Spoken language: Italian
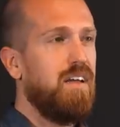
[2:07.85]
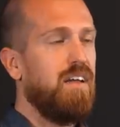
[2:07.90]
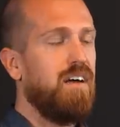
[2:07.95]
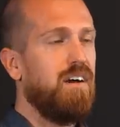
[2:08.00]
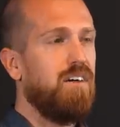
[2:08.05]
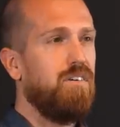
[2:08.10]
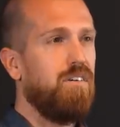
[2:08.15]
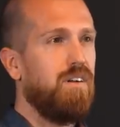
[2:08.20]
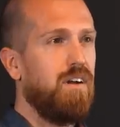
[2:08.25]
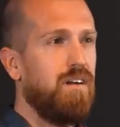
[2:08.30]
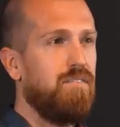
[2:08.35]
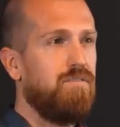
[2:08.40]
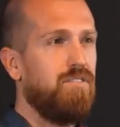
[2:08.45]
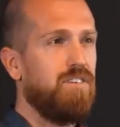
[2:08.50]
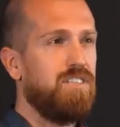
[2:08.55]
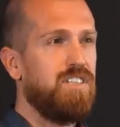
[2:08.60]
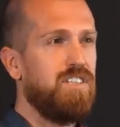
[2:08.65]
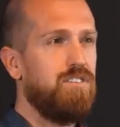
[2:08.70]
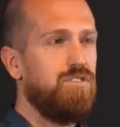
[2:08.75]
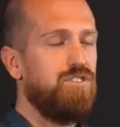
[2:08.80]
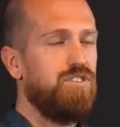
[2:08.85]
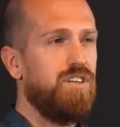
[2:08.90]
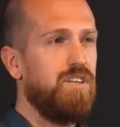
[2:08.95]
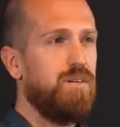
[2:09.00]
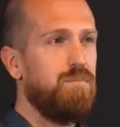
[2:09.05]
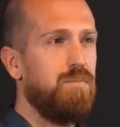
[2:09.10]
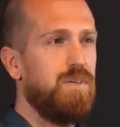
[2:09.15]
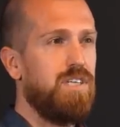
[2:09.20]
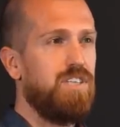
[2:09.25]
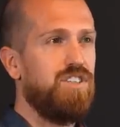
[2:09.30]
ha ancora la forza di uscire
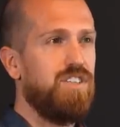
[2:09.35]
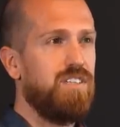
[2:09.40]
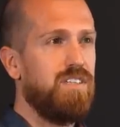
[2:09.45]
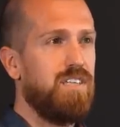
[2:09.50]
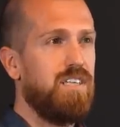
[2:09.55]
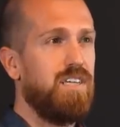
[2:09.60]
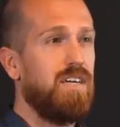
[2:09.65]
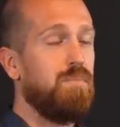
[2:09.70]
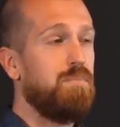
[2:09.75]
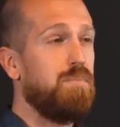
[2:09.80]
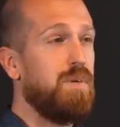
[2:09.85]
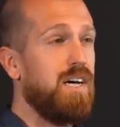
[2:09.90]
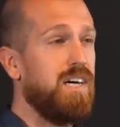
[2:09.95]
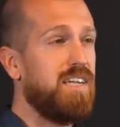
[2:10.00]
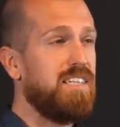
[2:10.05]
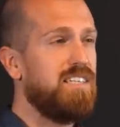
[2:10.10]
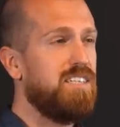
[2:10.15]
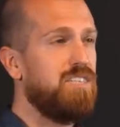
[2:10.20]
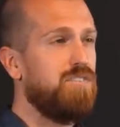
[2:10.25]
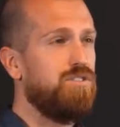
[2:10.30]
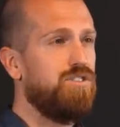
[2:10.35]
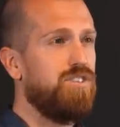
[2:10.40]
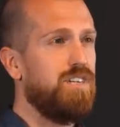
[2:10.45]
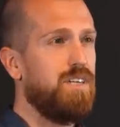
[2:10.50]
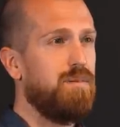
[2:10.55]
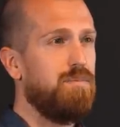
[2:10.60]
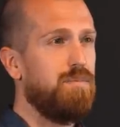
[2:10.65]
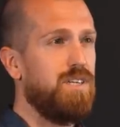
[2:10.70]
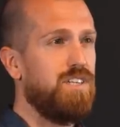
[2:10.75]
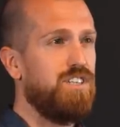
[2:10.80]
in bici, di cambiarsi, e di
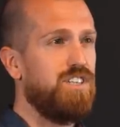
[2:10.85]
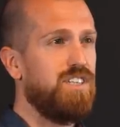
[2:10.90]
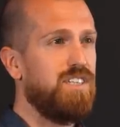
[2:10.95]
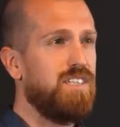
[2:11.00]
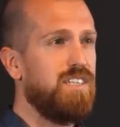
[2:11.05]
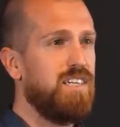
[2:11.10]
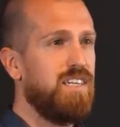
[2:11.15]
uscire in bici.